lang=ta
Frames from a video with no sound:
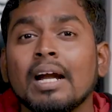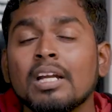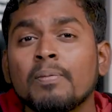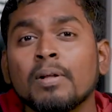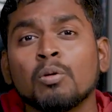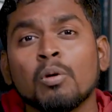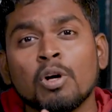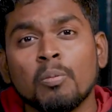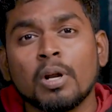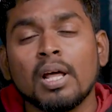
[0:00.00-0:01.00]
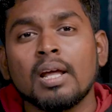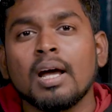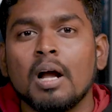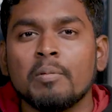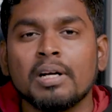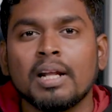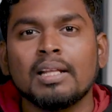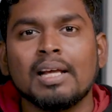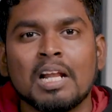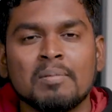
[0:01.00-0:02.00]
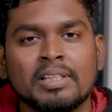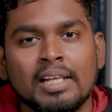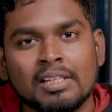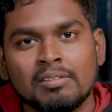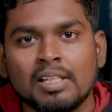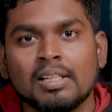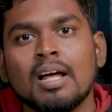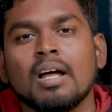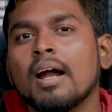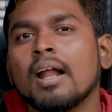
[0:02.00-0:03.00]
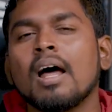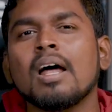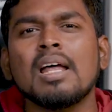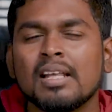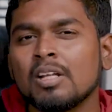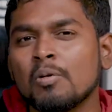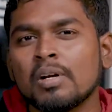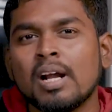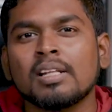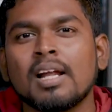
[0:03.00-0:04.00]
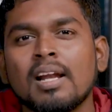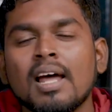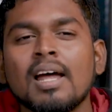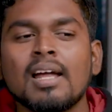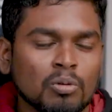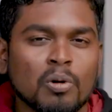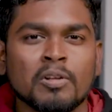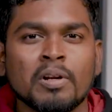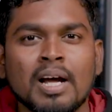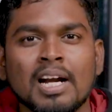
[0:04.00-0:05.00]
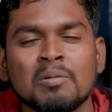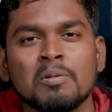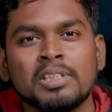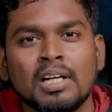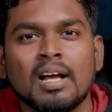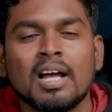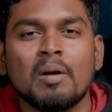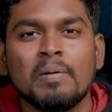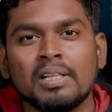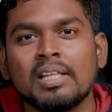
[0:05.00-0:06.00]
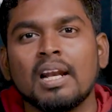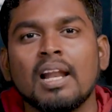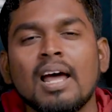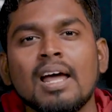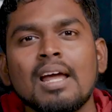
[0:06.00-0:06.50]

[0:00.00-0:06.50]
கண்டிப்பா தோற்க போறாரு அப்படின்றது எல்லாமே தெரிஞ்ச விஷயம் தான் ஆனா எந்த ஒரு காரணத்தினால தோற வரையும் காட்டாம வச்சிருக்காங்க அப்படின்னு தெரியல